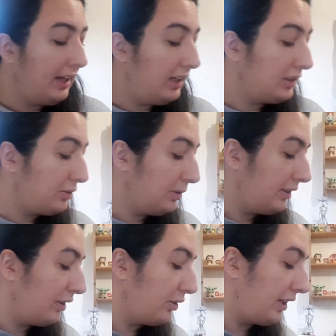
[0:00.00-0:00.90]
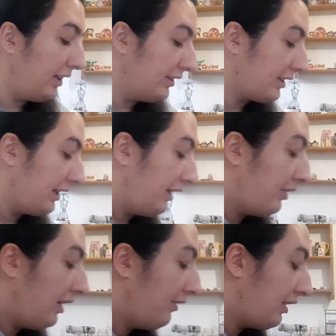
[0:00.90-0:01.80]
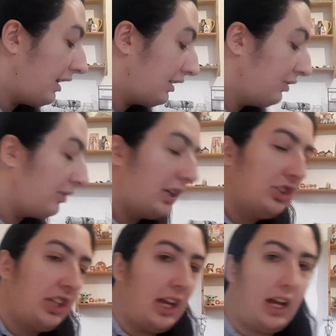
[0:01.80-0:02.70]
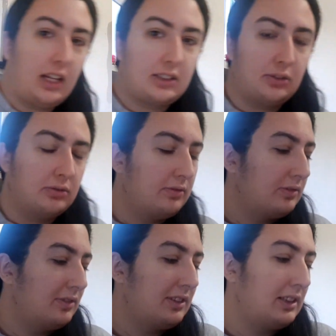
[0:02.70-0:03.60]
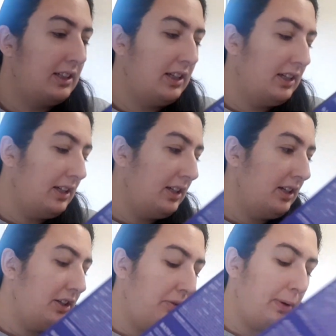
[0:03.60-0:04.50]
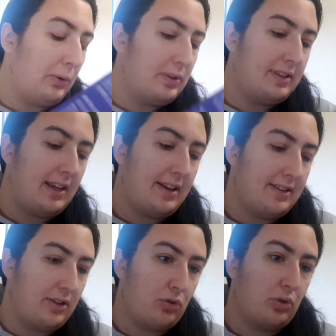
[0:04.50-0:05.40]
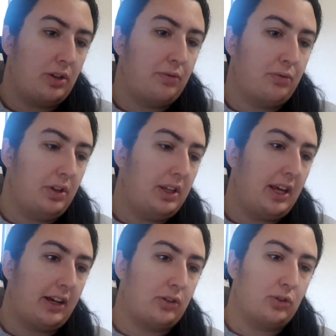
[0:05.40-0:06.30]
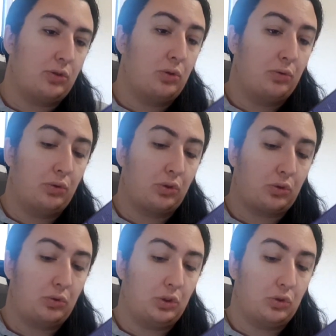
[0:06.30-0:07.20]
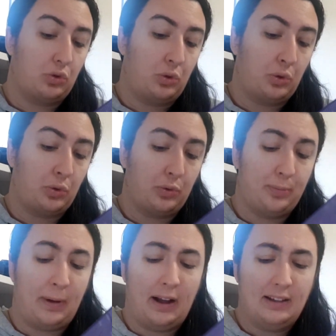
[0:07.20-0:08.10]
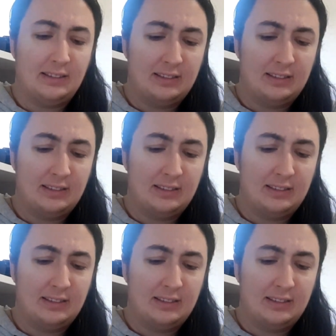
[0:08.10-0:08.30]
Un saut dans le calendrier de l'avant Action, acheté à Action. Numéro 16, je l'ai vu hier, je le veux aujourd'hui, je ne le trouve pas.